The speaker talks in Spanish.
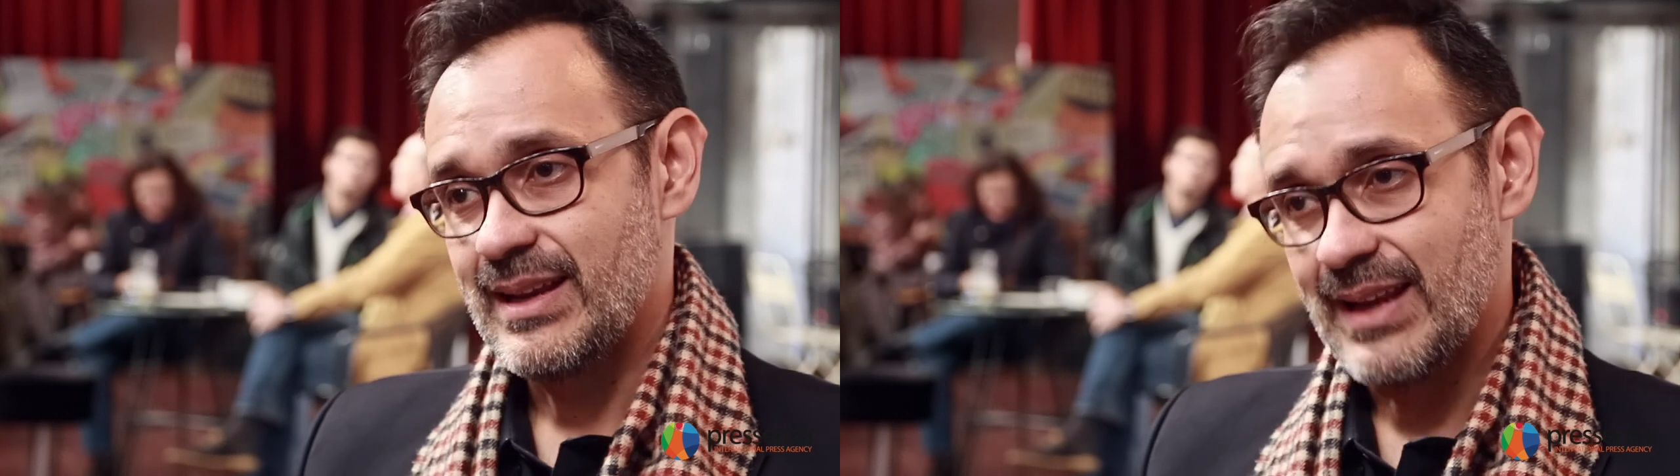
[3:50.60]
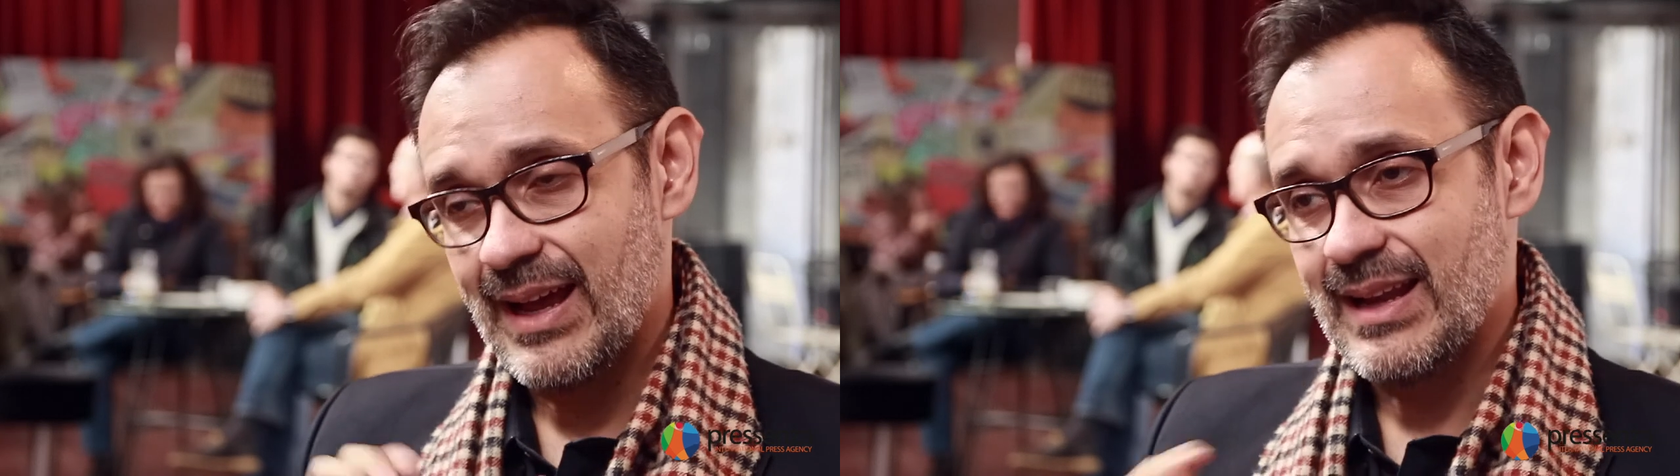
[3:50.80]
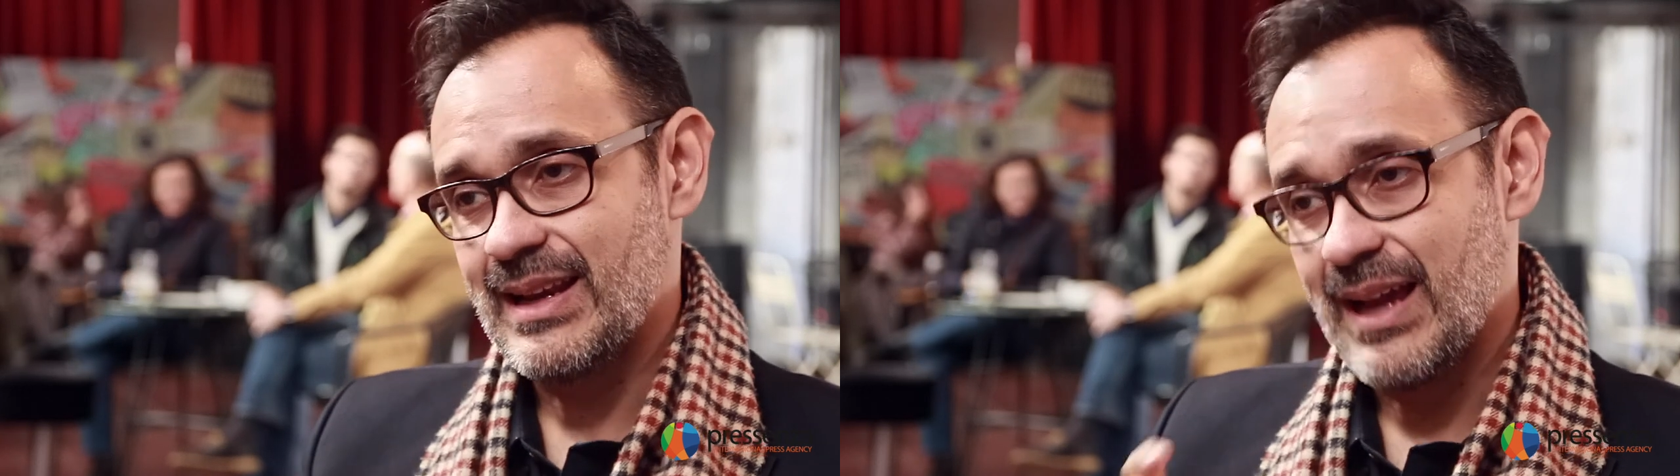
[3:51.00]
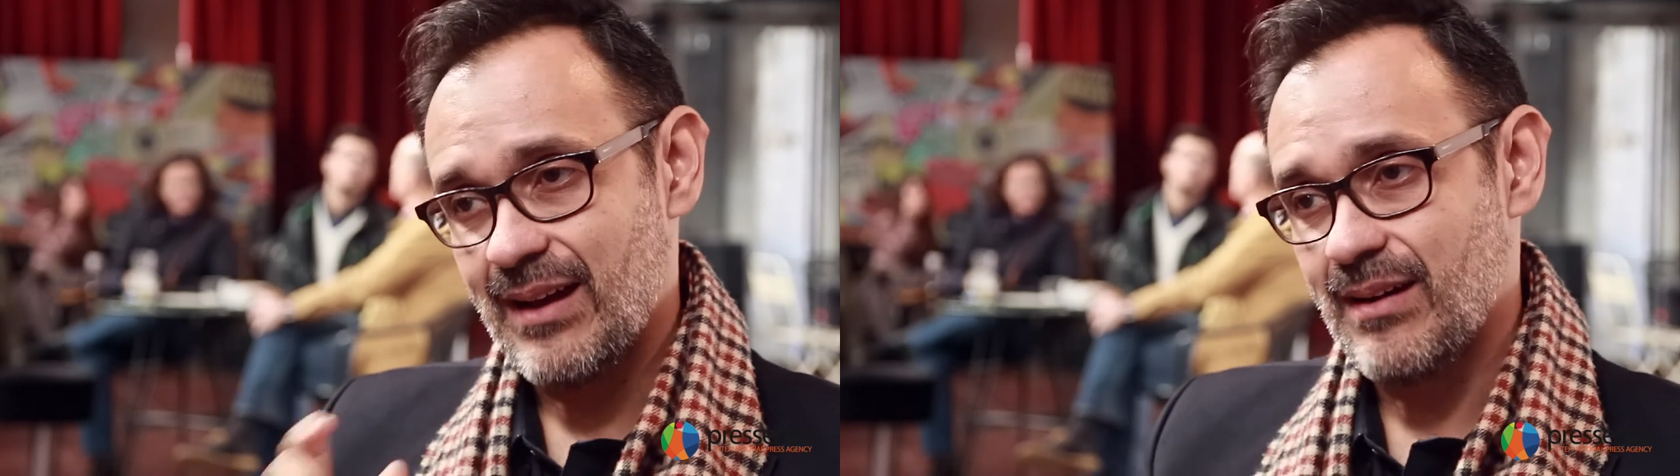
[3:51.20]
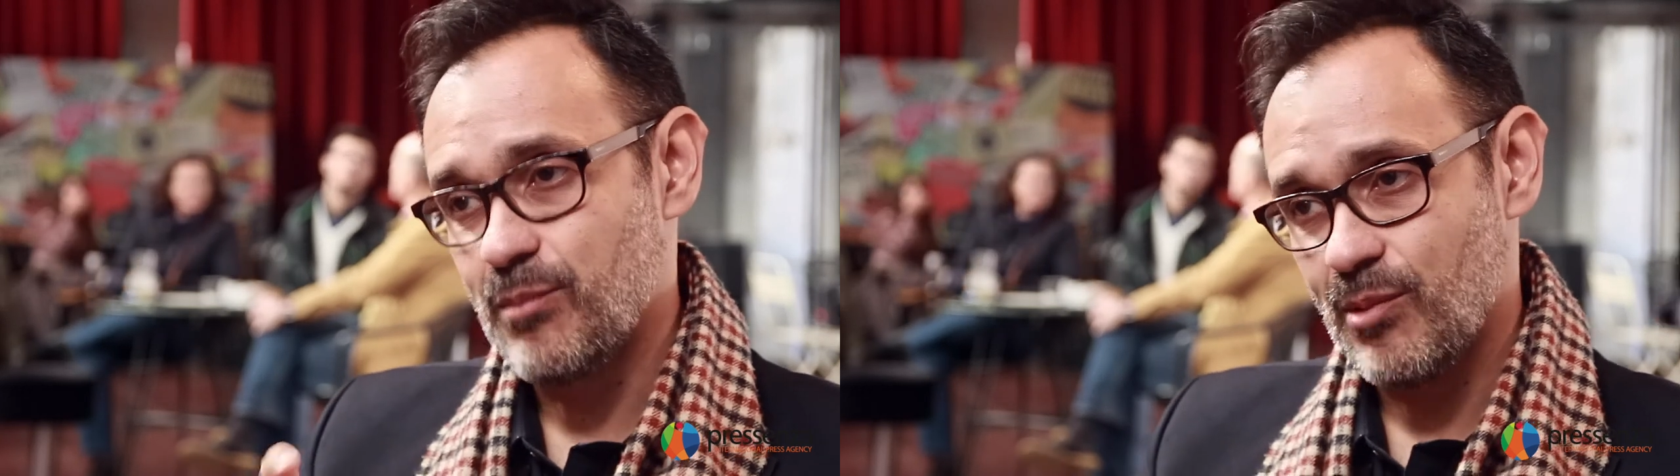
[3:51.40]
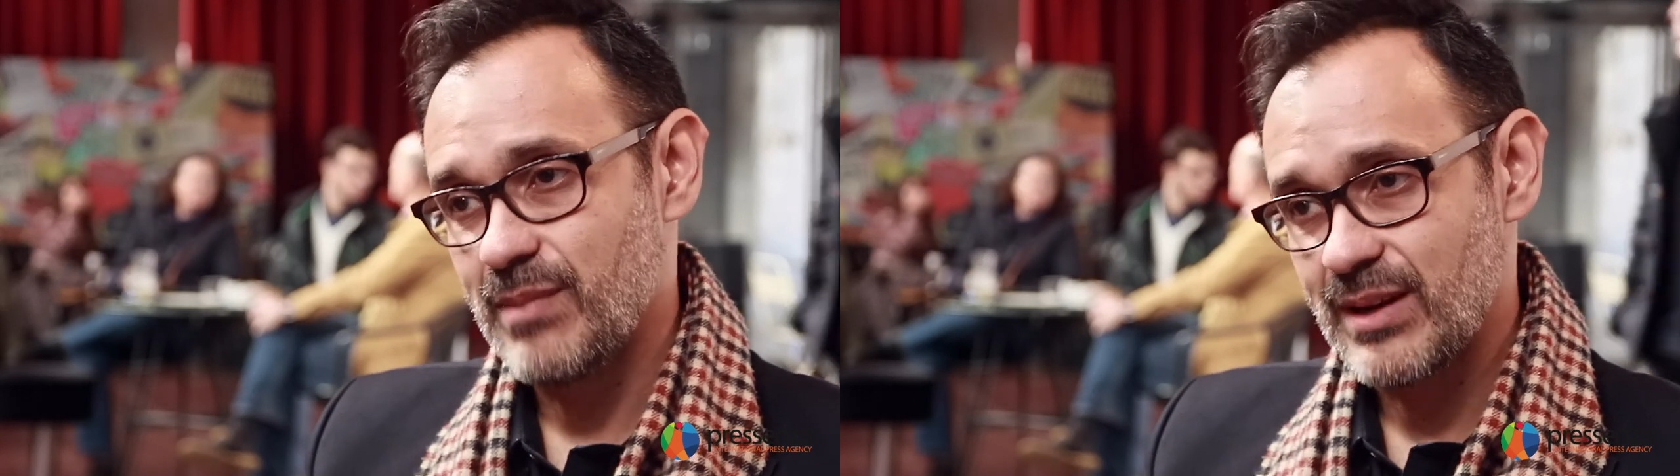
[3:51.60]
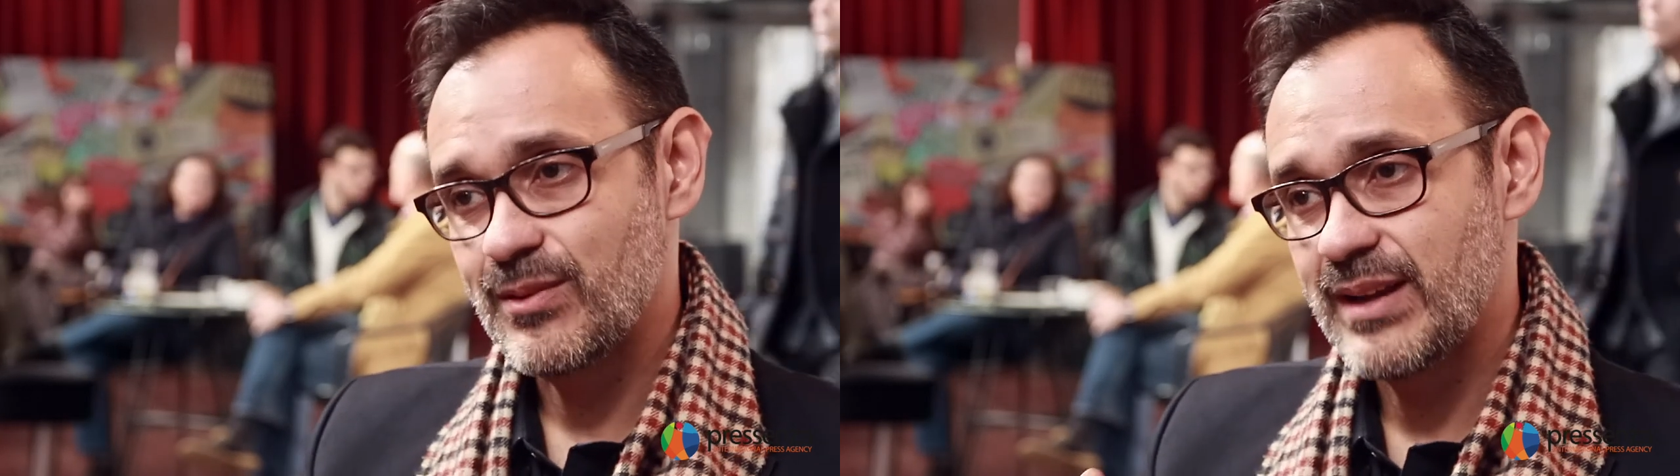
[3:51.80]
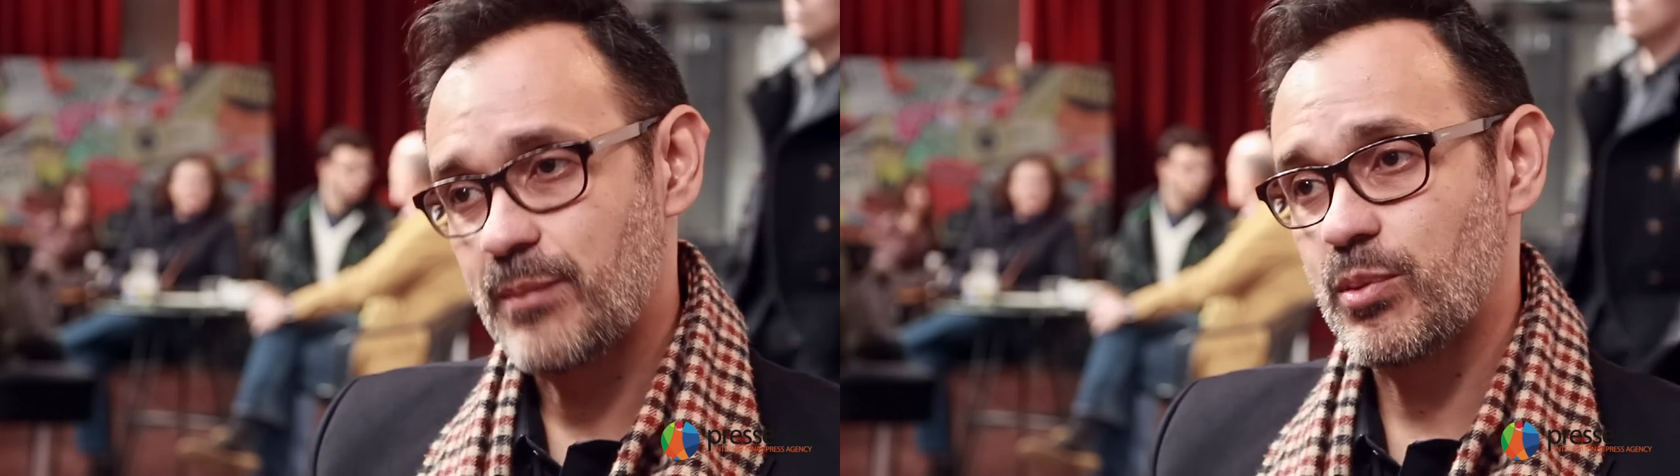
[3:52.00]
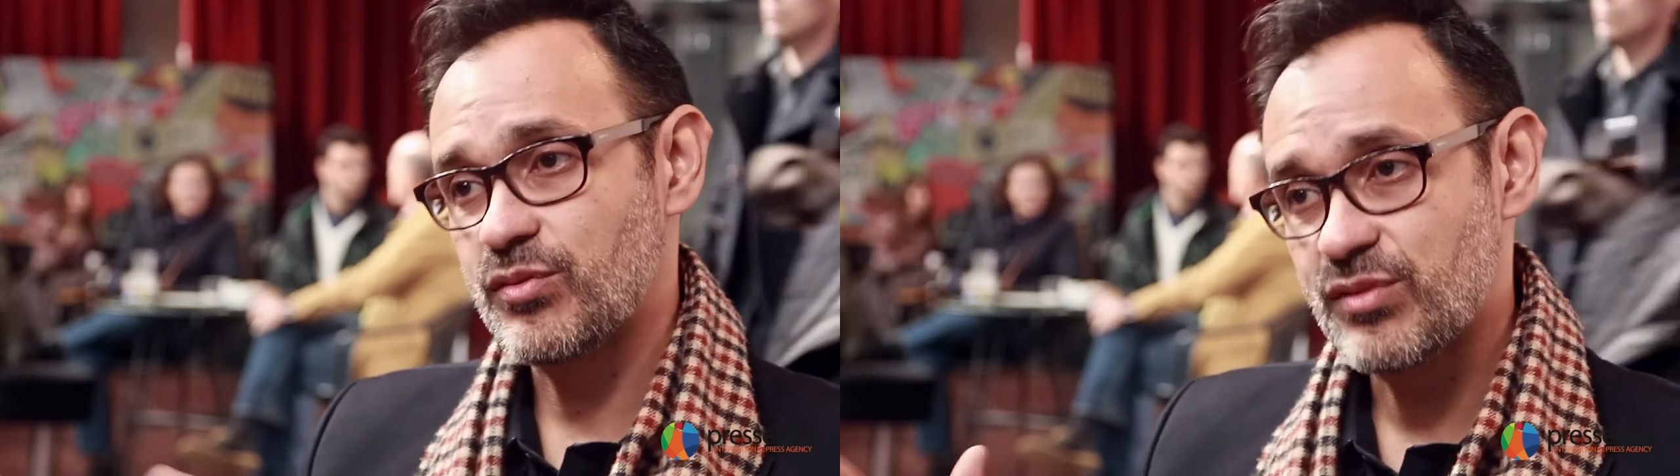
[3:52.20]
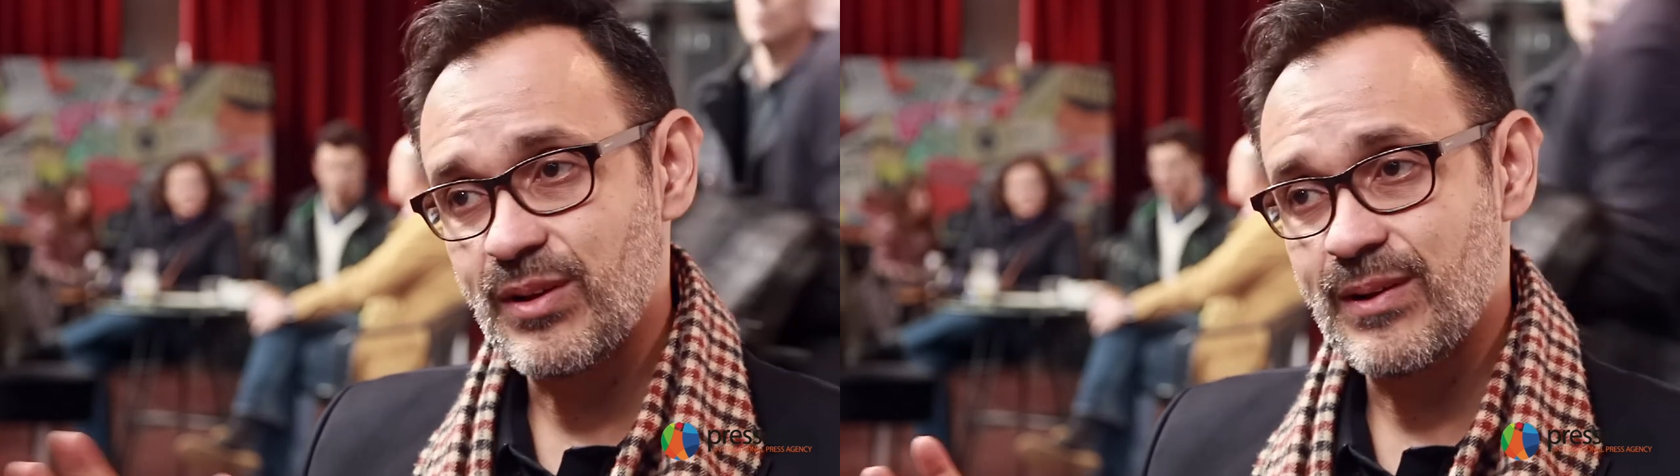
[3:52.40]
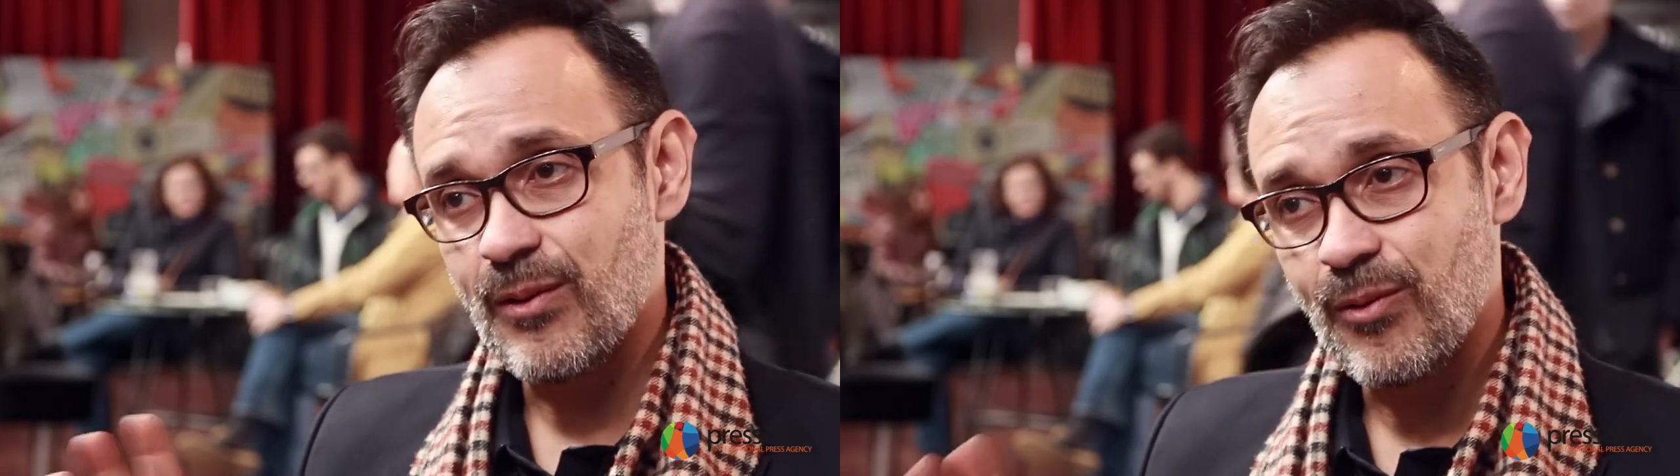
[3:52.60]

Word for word: La, bomba nuclear produce una